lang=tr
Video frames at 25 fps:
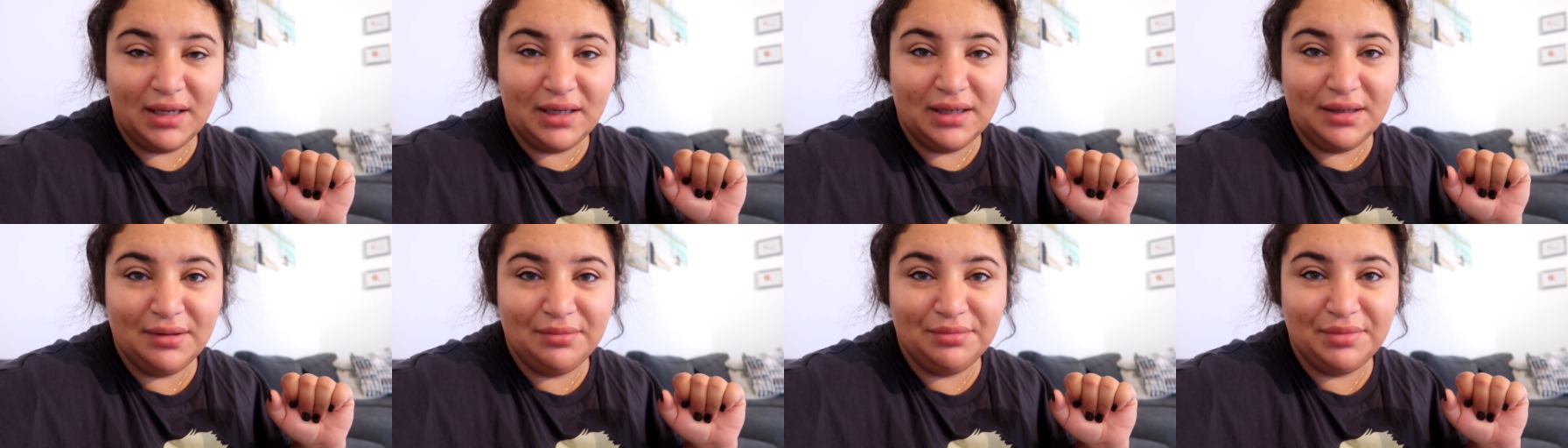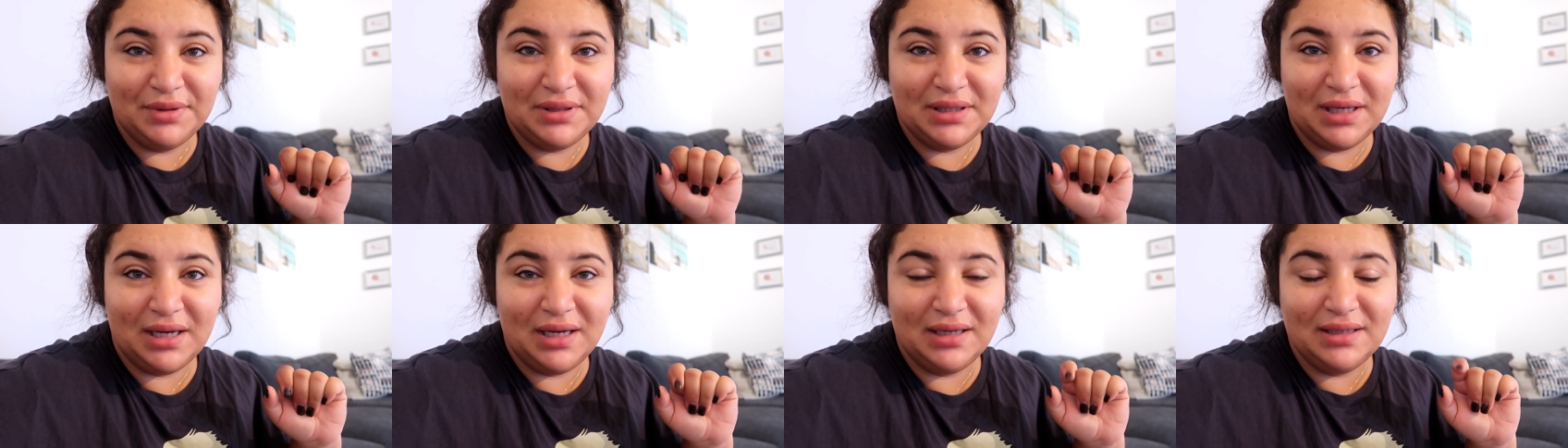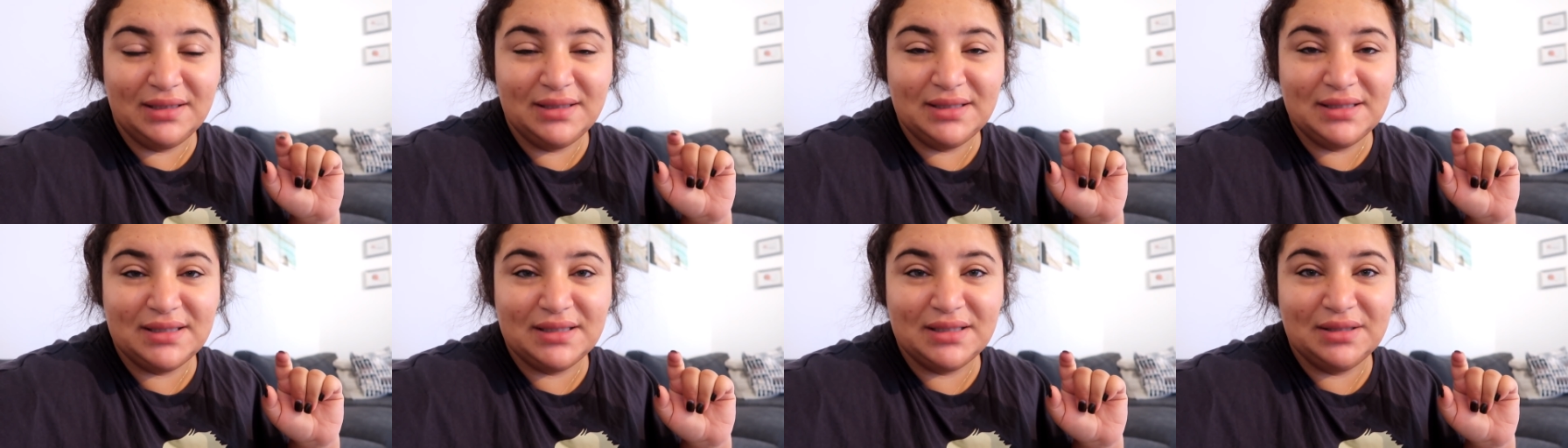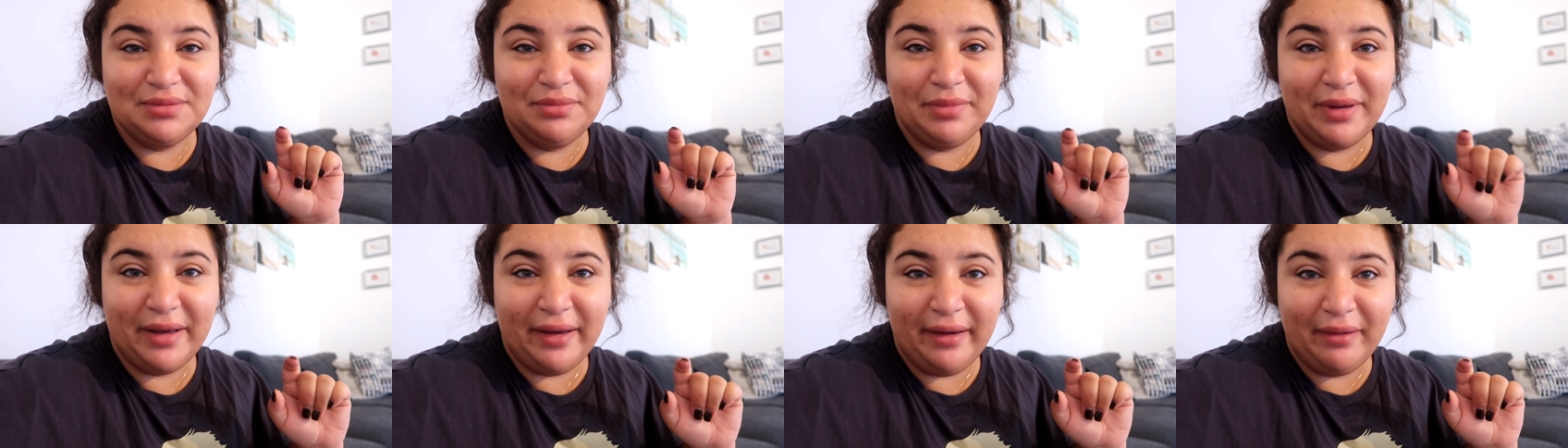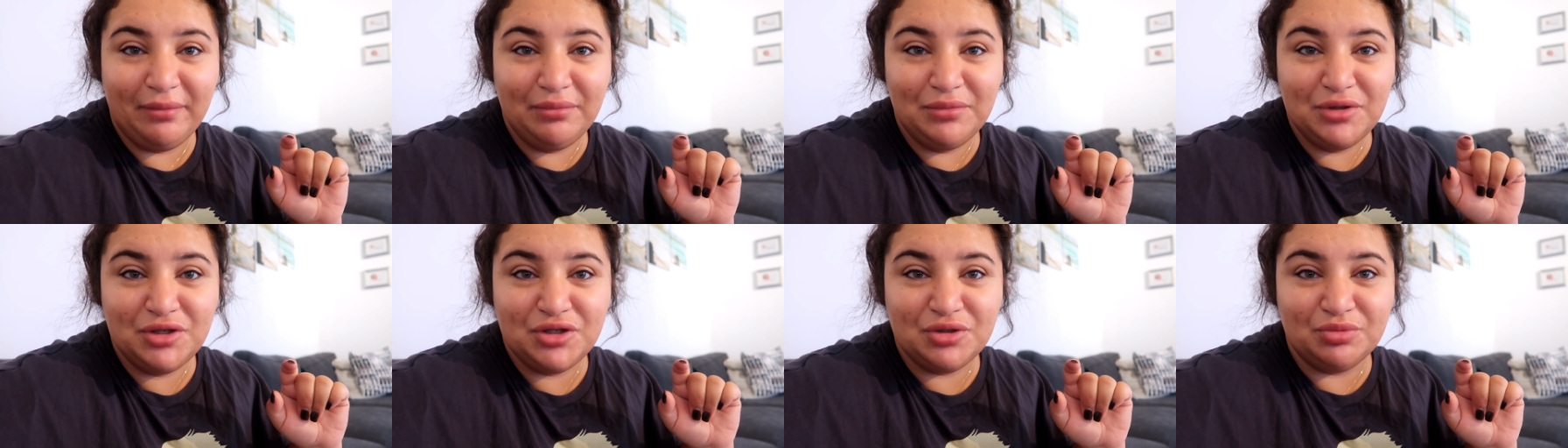e, bir tanesini
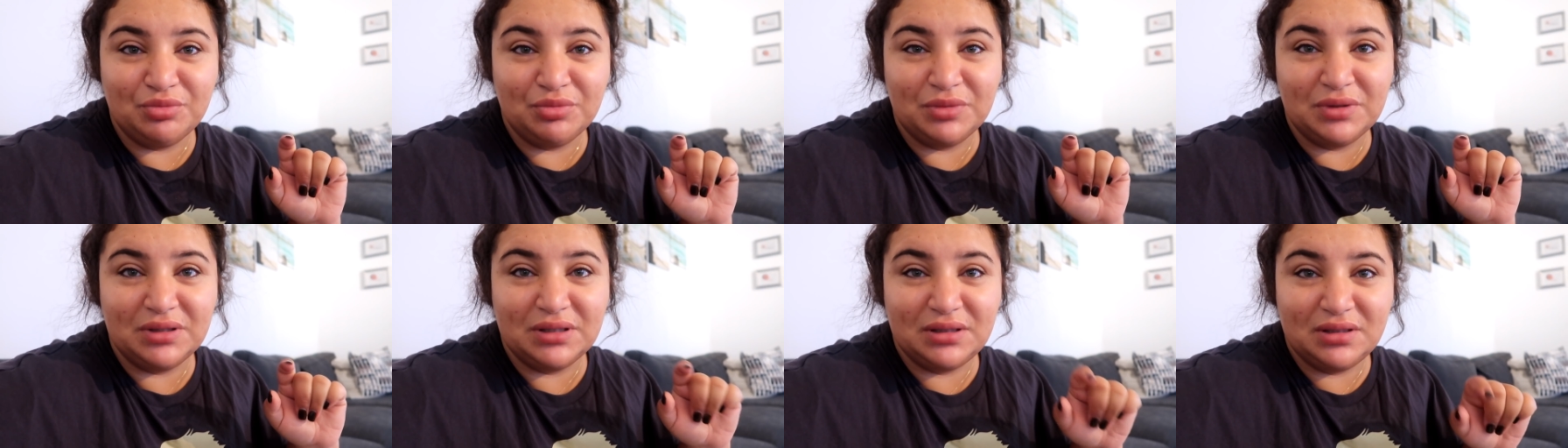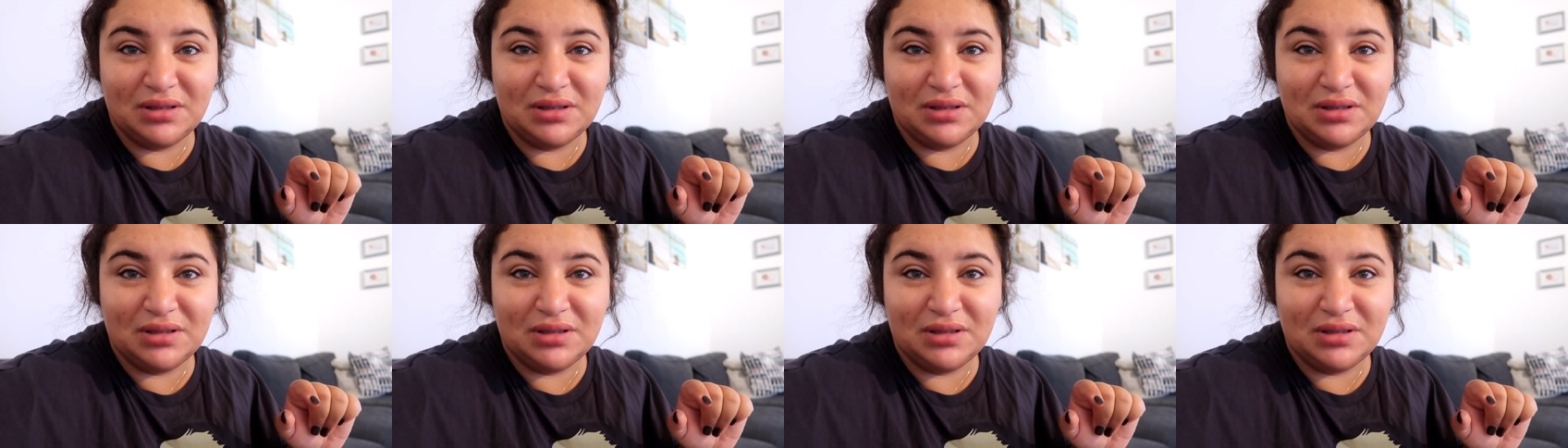beğenmişim,